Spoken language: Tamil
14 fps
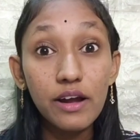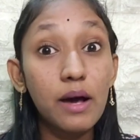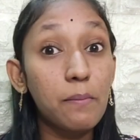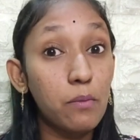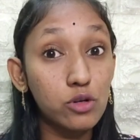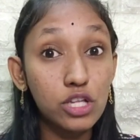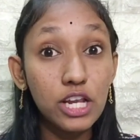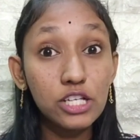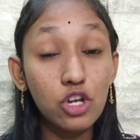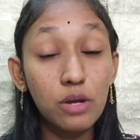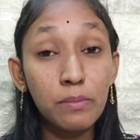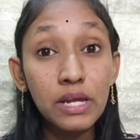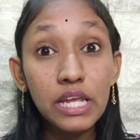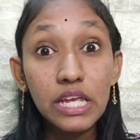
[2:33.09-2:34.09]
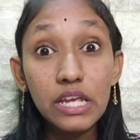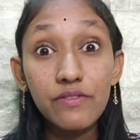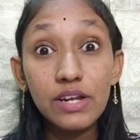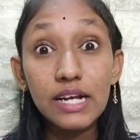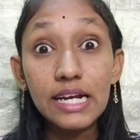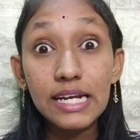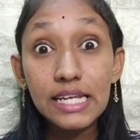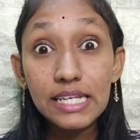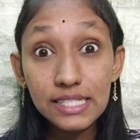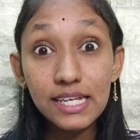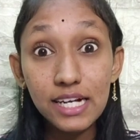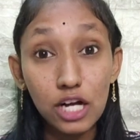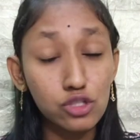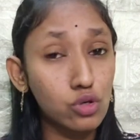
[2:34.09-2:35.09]
நான் முதலே சொன்ன மாதிரி இவருக்கு
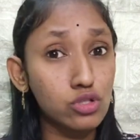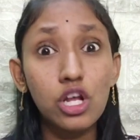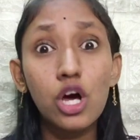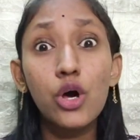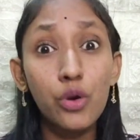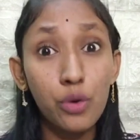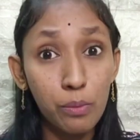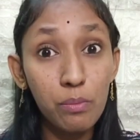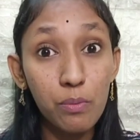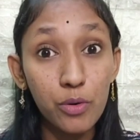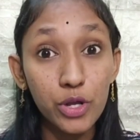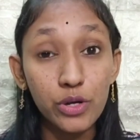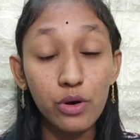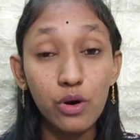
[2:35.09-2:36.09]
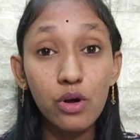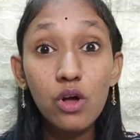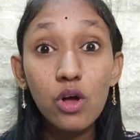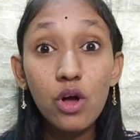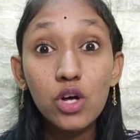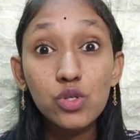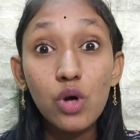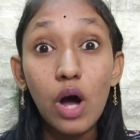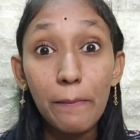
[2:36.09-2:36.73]
டிஸ்னி கார்ட்டூன்ஸ்னால் ரொம்ப பிடிக்கும் ஸோ